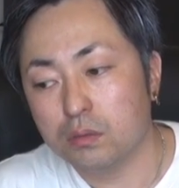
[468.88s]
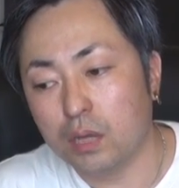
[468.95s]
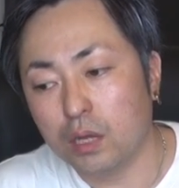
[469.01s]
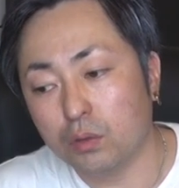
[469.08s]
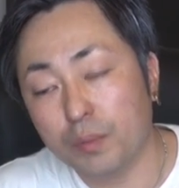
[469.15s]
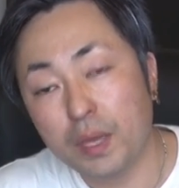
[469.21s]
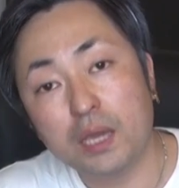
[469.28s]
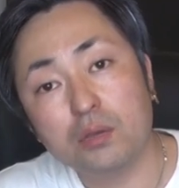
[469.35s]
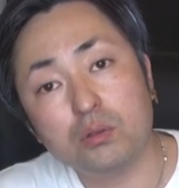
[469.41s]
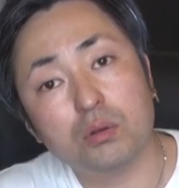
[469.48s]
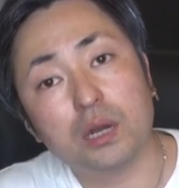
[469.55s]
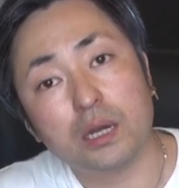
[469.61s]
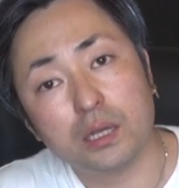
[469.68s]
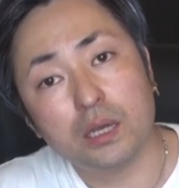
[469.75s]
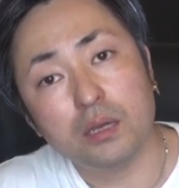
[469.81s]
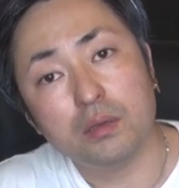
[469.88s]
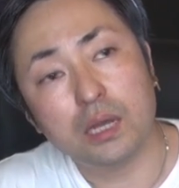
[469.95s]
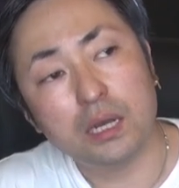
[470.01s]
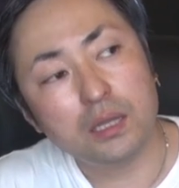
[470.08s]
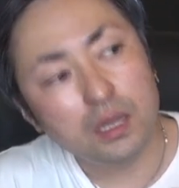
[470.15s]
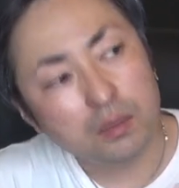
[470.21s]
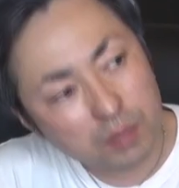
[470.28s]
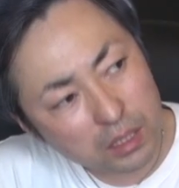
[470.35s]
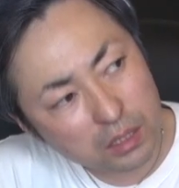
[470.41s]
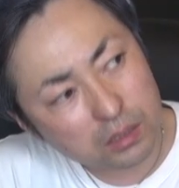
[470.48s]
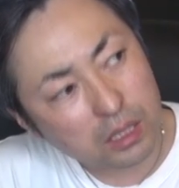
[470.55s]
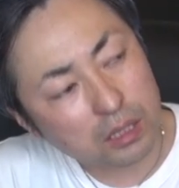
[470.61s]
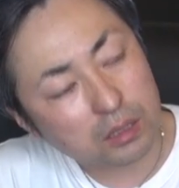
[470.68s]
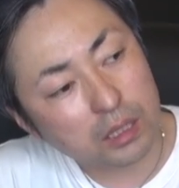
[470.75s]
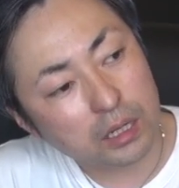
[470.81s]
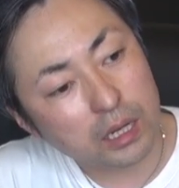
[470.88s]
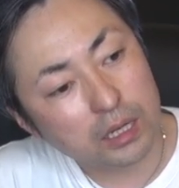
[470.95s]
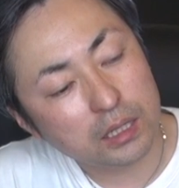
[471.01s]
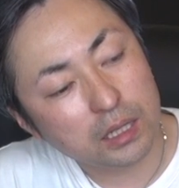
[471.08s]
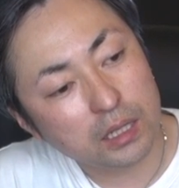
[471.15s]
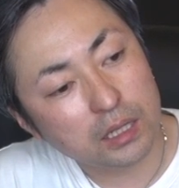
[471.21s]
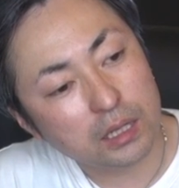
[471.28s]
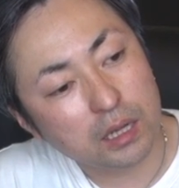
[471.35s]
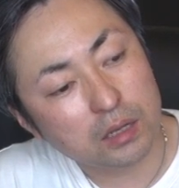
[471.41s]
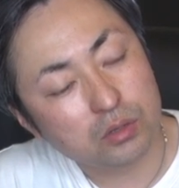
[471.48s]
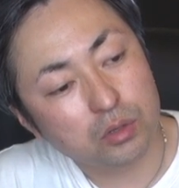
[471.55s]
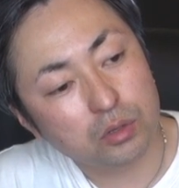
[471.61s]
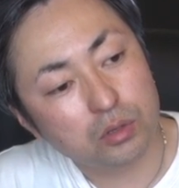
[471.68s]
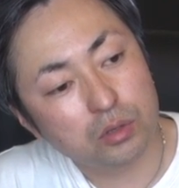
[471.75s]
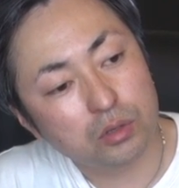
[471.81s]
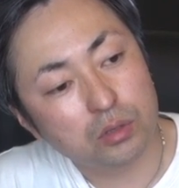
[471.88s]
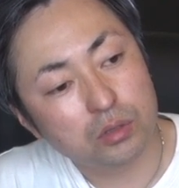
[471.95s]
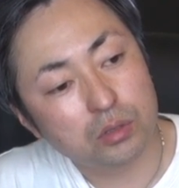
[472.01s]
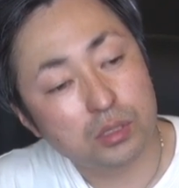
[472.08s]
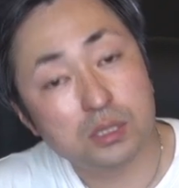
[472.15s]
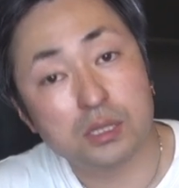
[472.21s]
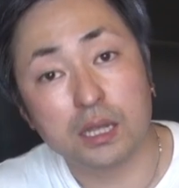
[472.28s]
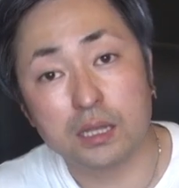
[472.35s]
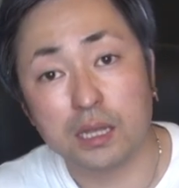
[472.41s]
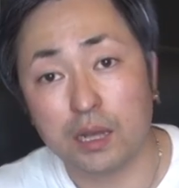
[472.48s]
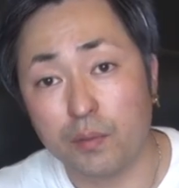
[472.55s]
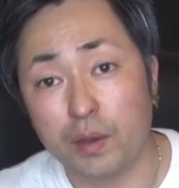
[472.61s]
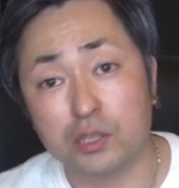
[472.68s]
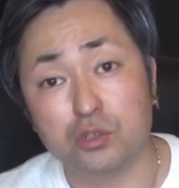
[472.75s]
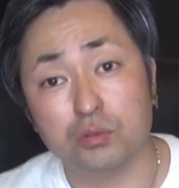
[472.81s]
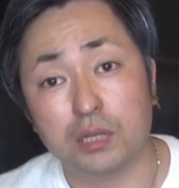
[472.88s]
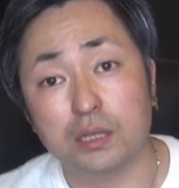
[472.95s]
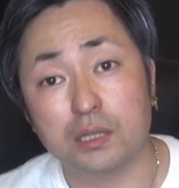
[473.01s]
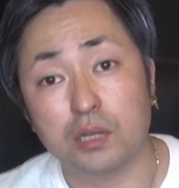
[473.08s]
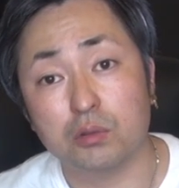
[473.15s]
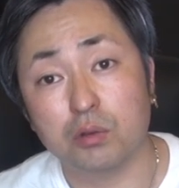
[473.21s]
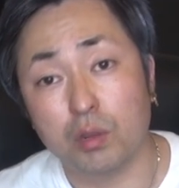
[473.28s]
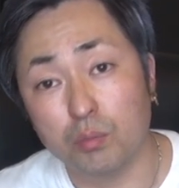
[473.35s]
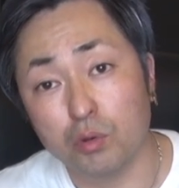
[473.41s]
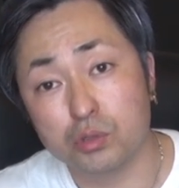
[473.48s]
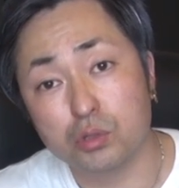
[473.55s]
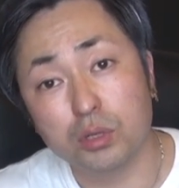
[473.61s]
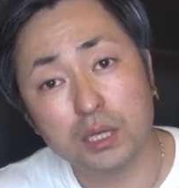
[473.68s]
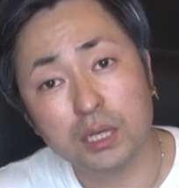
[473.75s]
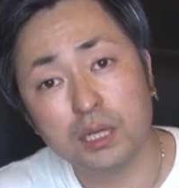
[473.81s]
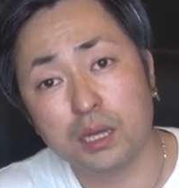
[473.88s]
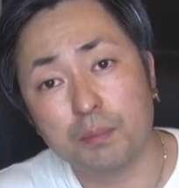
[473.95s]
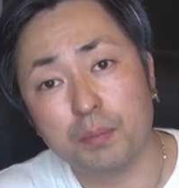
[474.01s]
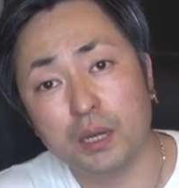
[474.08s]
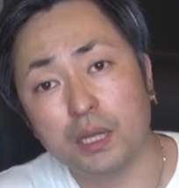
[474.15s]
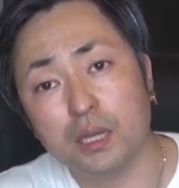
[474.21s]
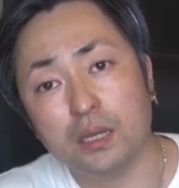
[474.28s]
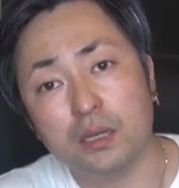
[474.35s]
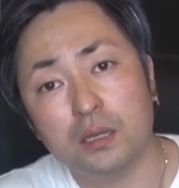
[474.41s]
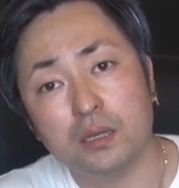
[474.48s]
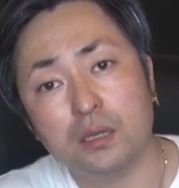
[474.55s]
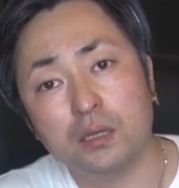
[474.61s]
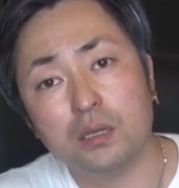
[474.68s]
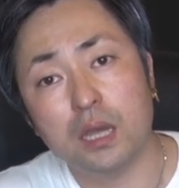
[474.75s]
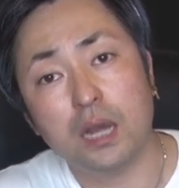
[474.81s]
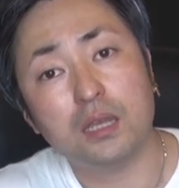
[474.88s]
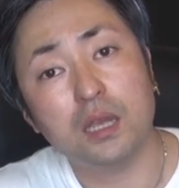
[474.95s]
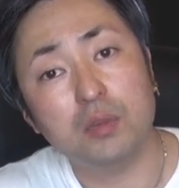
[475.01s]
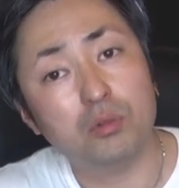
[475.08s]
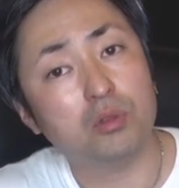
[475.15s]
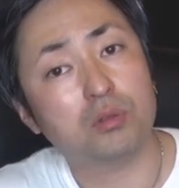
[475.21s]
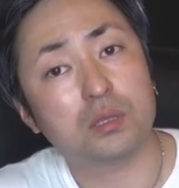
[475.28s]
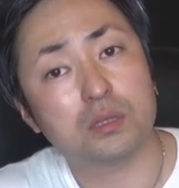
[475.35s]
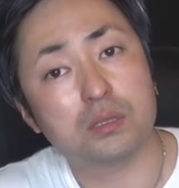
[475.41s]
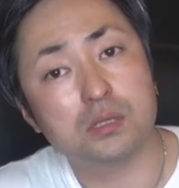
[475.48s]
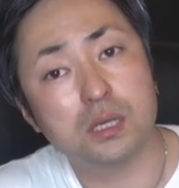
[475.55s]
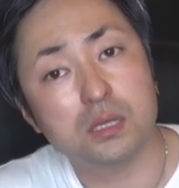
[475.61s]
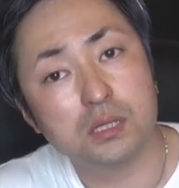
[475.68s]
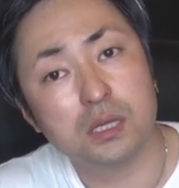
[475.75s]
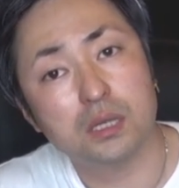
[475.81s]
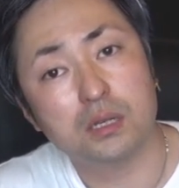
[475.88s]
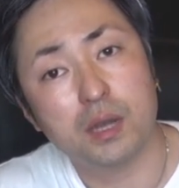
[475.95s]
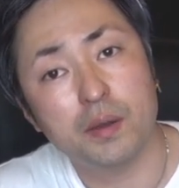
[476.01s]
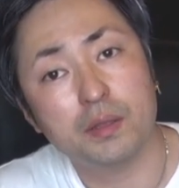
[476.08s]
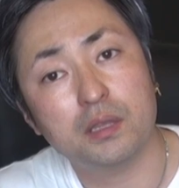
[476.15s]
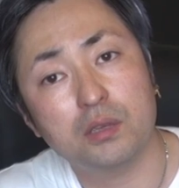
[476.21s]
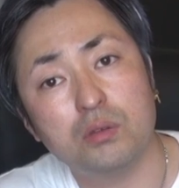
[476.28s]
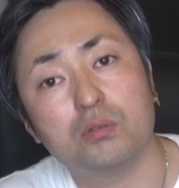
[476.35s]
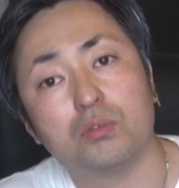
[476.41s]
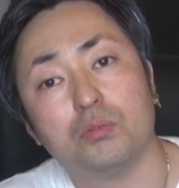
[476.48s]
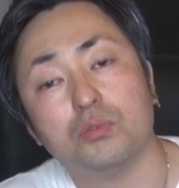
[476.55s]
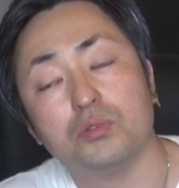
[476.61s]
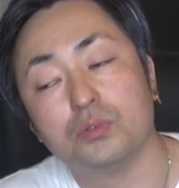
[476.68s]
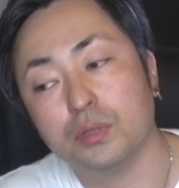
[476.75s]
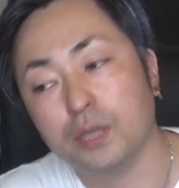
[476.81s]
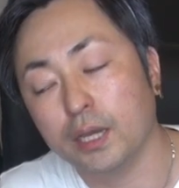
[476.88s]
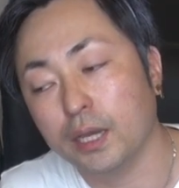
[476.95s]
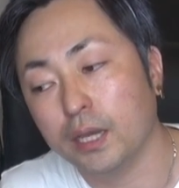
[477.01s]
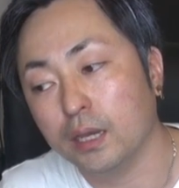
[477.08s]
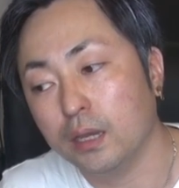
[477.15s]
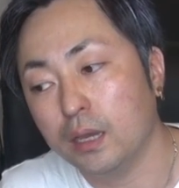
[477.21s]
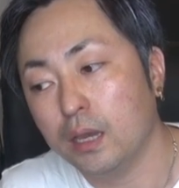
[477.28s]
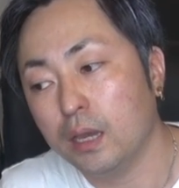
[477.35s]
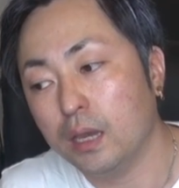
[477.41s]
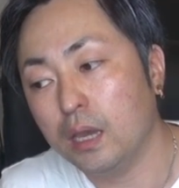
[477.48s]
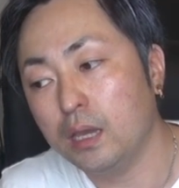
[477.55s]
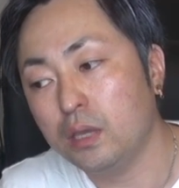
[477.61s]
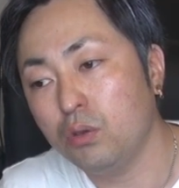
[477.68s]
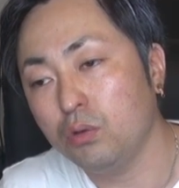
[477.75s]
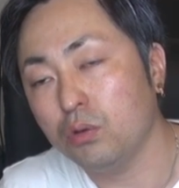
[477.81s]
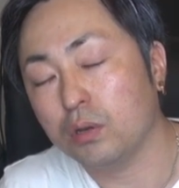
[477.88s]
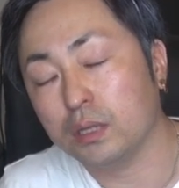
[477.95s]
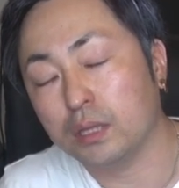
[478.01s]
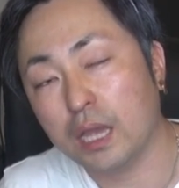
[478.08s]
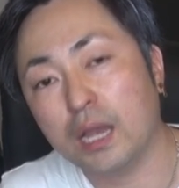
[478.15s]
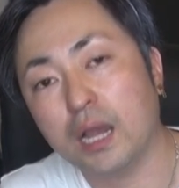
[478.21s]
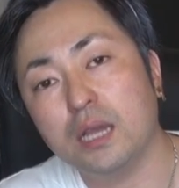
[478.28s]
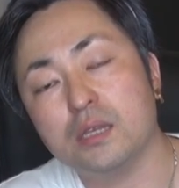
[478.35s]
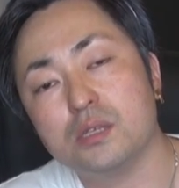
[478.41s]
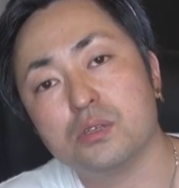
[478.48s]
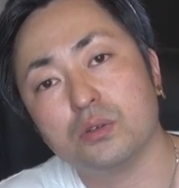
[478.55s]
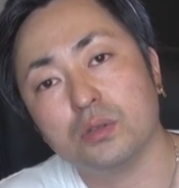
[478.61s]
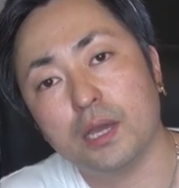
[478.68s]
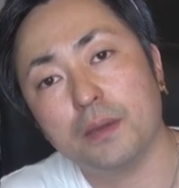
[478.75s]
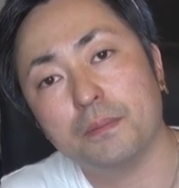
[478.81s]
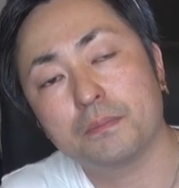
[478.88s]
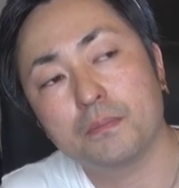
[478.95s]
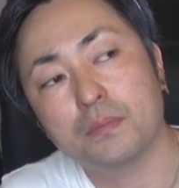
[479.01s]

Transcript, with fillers: あのメイクとかね、やりたいメイクだったりやりたいなんかそういうスタなんかファッションだったりとかも、それだけでやっぱりやりたいものって全然変わってくると思うんで、影響力がでかいですよね。